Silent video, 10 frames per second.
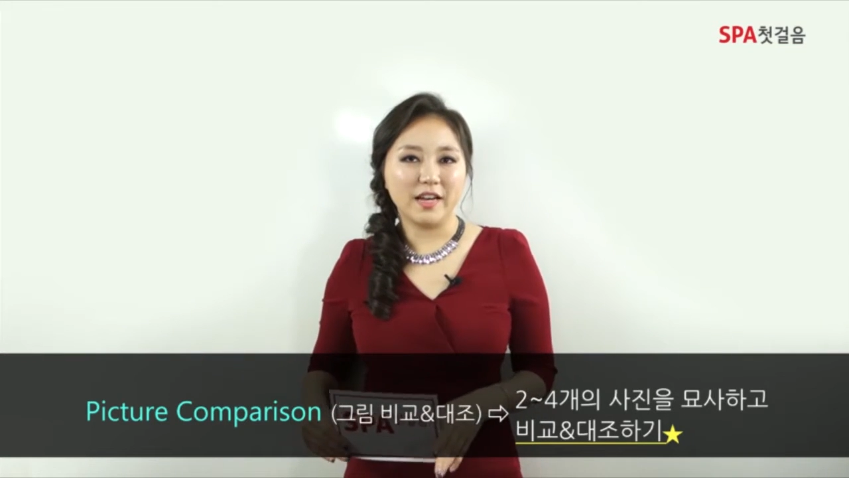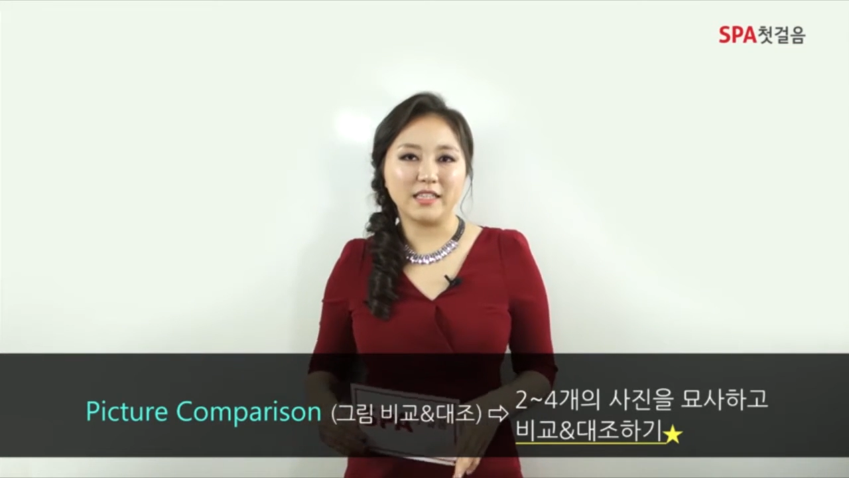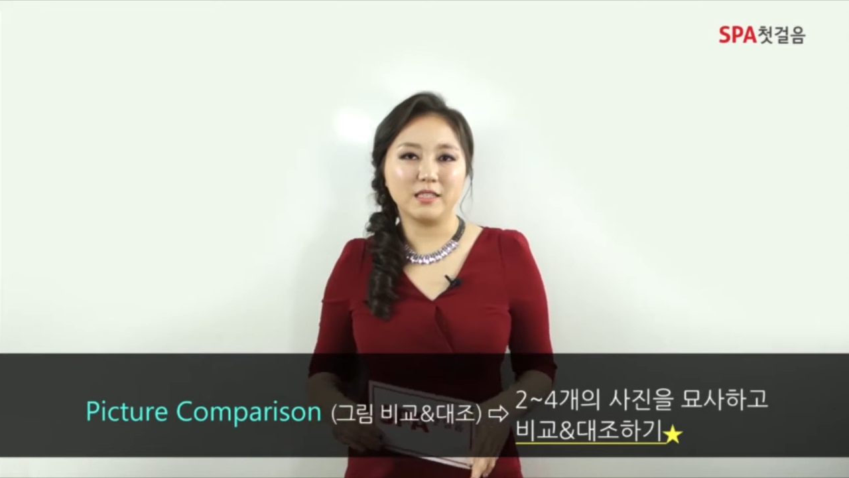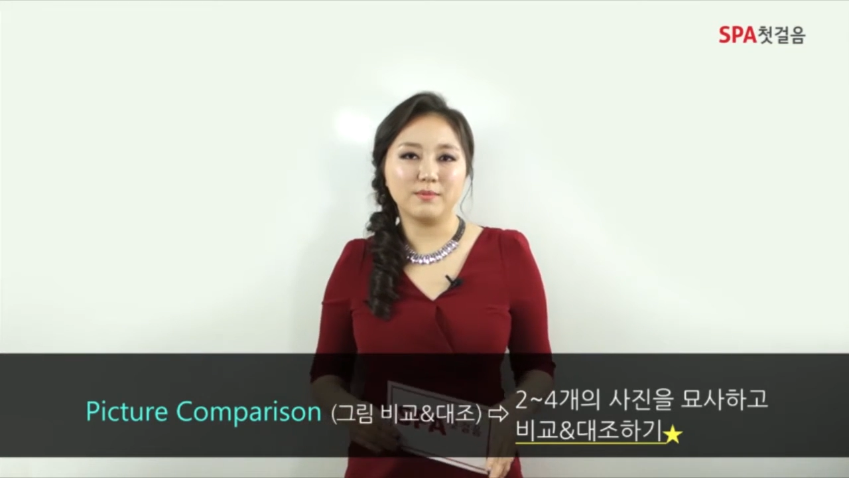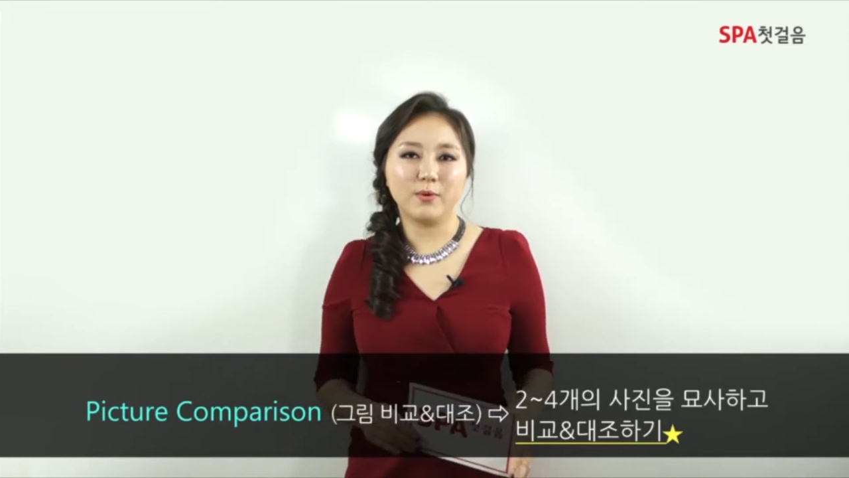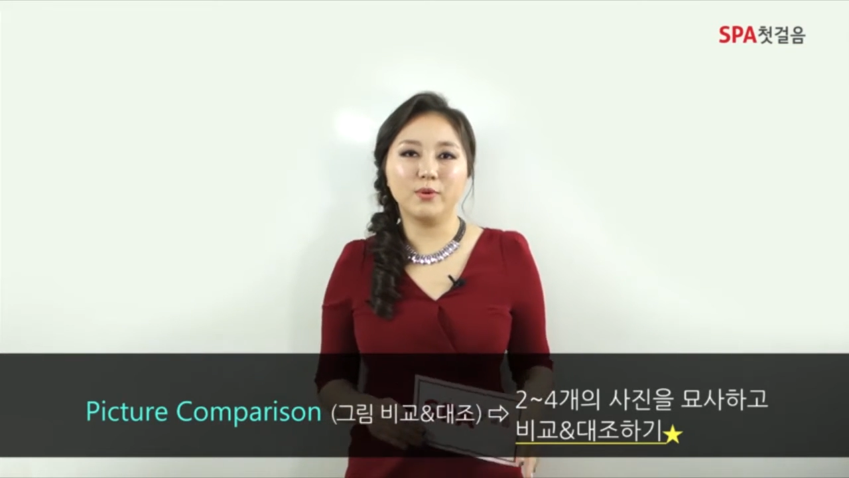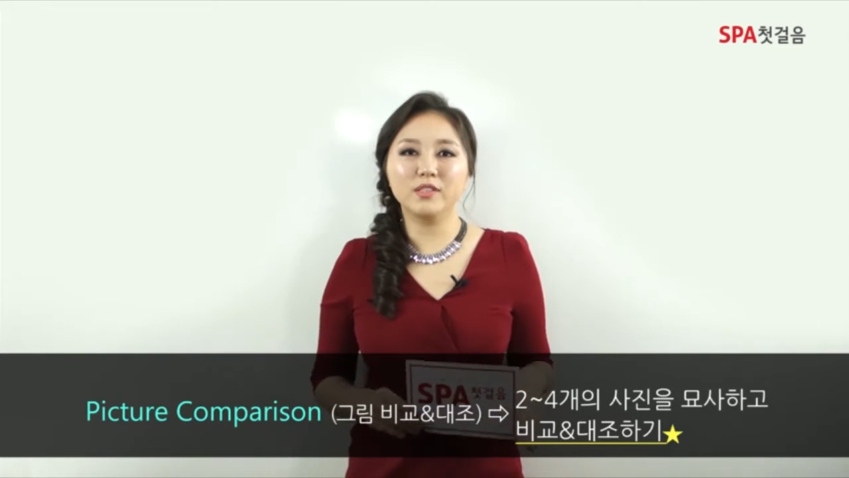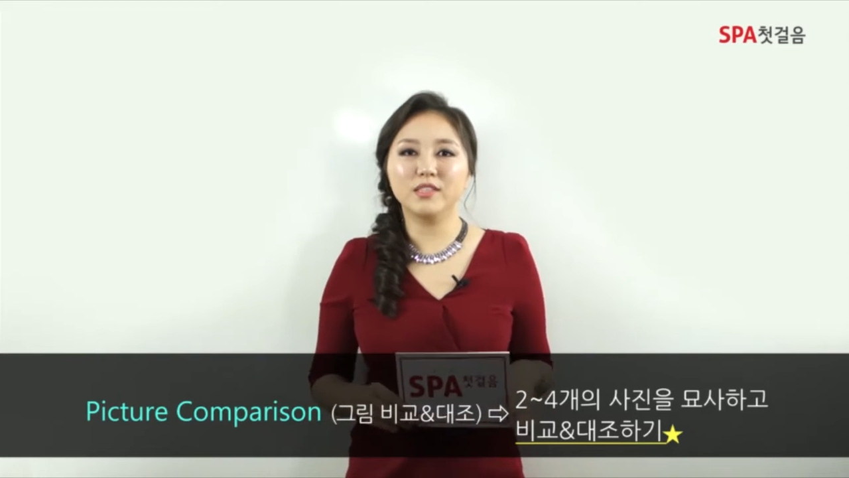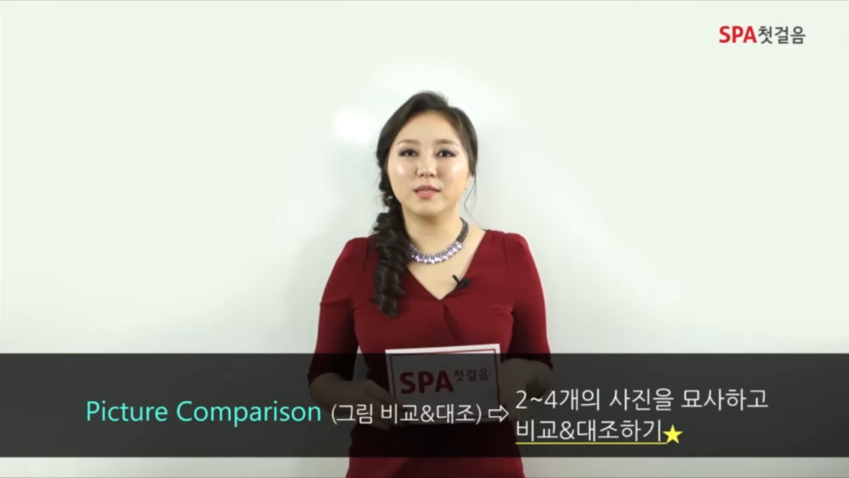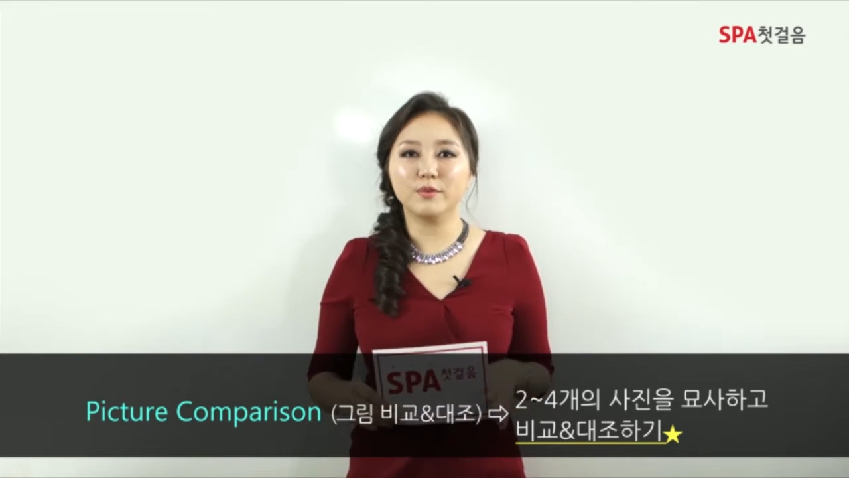하지만
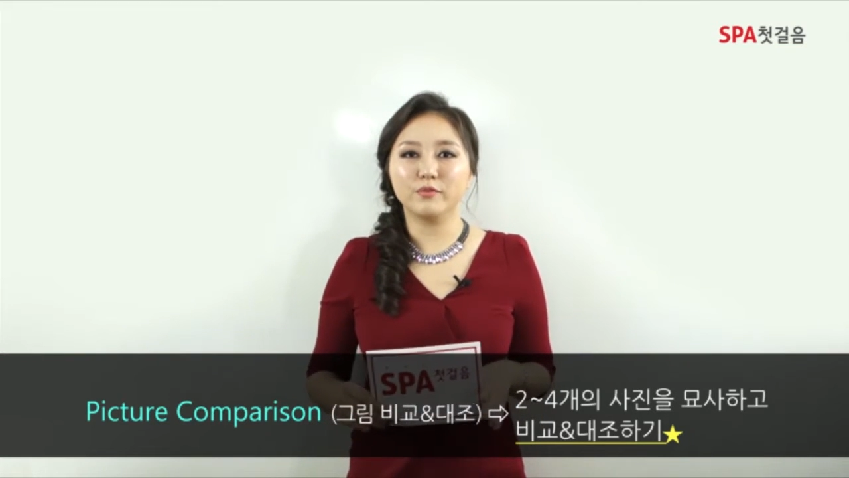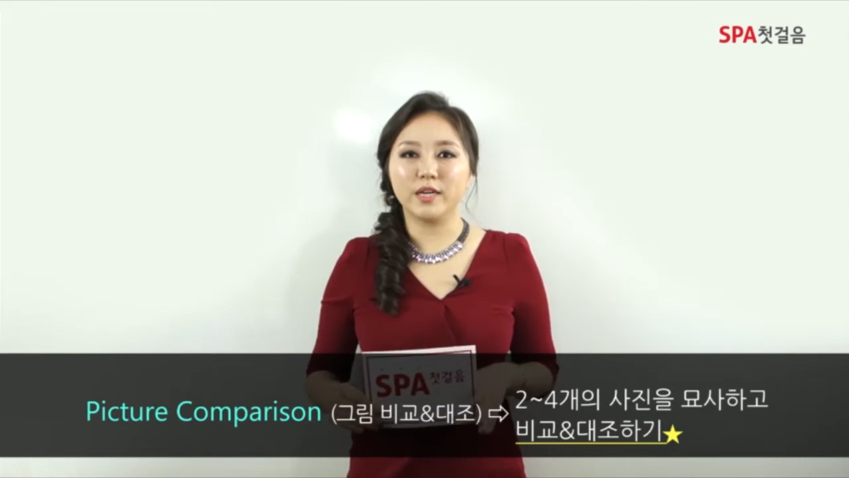고득점을